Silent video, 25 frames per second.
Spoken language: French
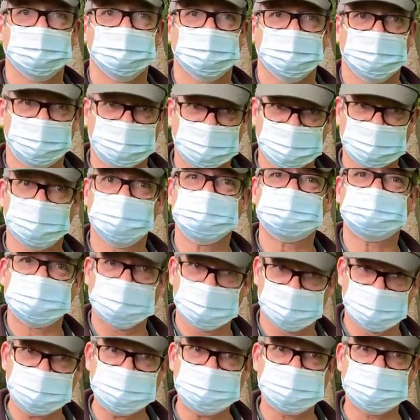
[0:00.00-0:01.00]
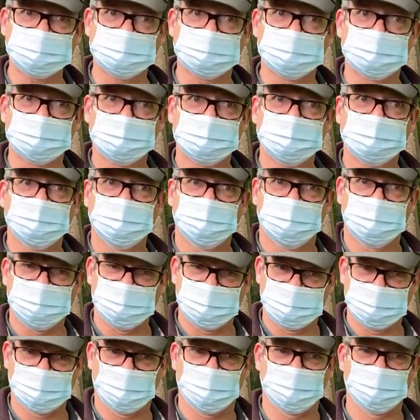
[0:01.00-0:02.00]
Ils viendront s'y abriter
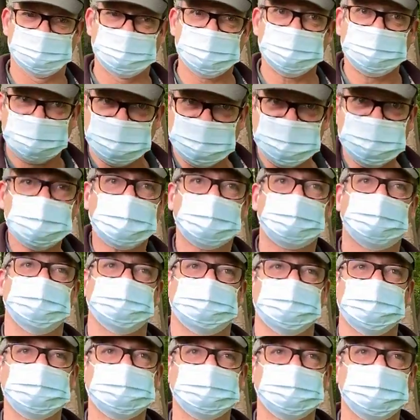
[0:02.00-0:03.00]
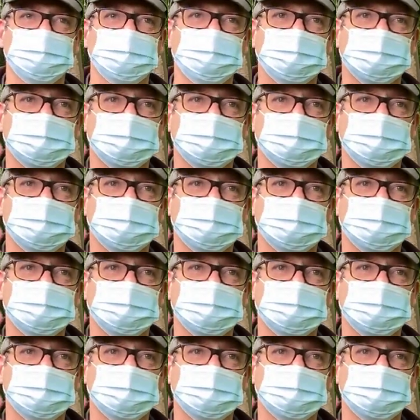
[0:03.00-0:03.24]
et en définir peut-être